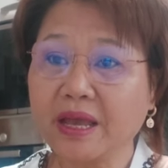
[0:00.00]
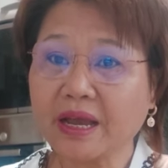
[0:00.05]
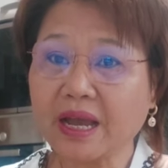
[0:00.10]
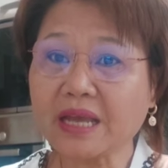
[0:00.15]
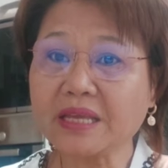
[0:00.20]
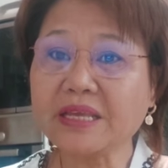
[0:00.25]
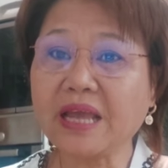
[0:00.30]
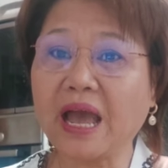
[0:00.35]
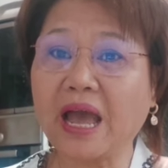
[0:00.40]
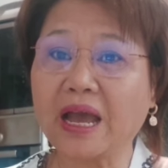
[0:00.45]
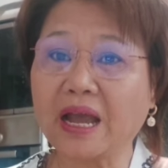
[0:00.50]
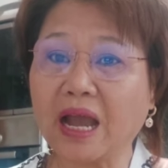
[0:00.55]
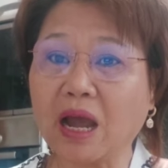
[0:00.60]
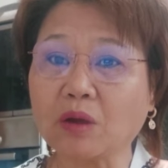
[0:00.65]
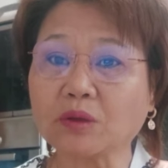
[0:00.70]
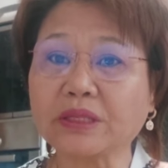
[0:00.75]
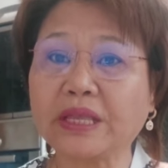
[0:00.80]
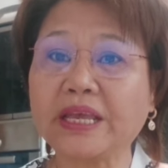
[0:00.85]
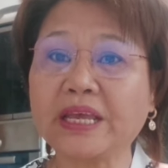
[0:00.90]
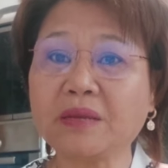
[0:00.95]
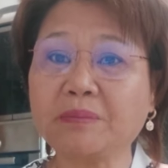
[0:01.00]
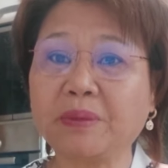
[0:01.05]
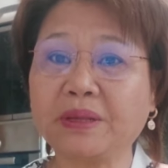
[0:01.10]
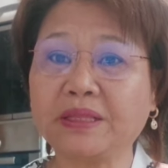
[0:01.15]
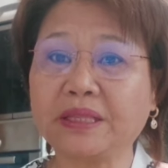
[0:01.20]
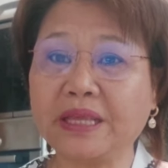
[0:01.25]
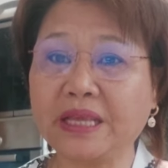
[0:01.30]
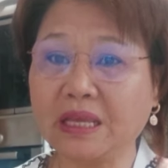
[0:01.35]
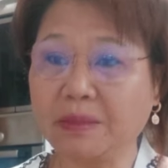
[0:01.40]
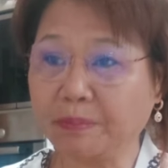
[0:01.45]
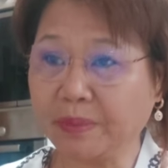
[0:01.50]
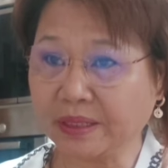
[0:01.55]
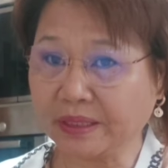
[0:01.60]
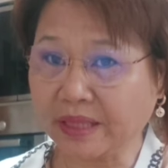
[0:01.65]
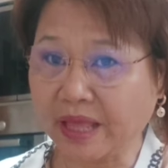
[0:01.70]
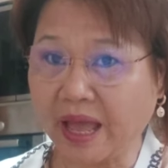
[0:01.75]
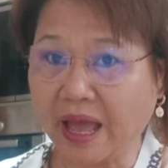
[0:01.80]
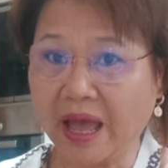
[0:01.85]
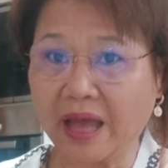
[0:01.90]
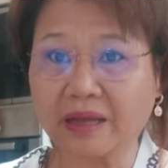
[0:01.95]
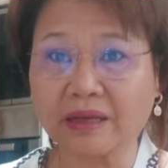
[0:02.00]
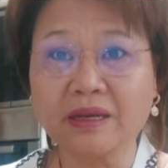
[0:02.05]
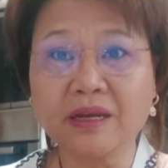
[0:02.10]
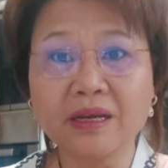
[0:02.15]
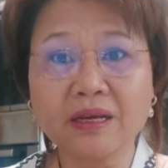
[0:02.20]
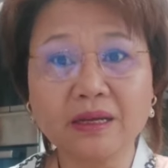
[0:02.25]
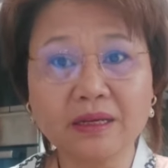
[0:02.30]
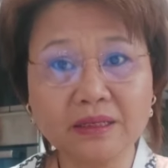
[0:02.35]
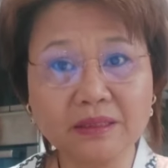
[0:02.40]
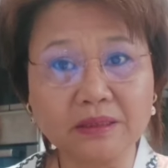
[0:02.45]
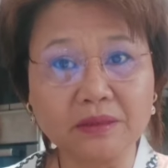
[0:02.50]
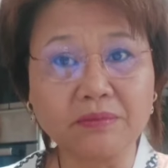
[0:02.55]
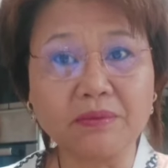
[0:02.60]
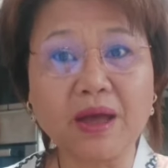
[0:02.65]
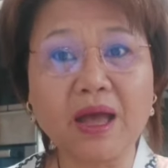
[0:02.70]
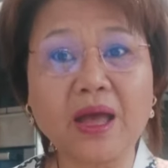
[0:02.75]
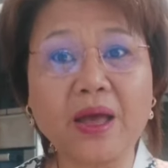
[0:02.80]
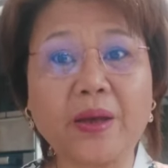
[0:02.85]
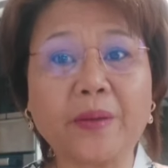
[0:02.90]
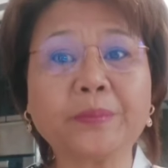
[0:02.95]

ขยะเขาทิ้งเป็นที่เป็นทาง หรือว่า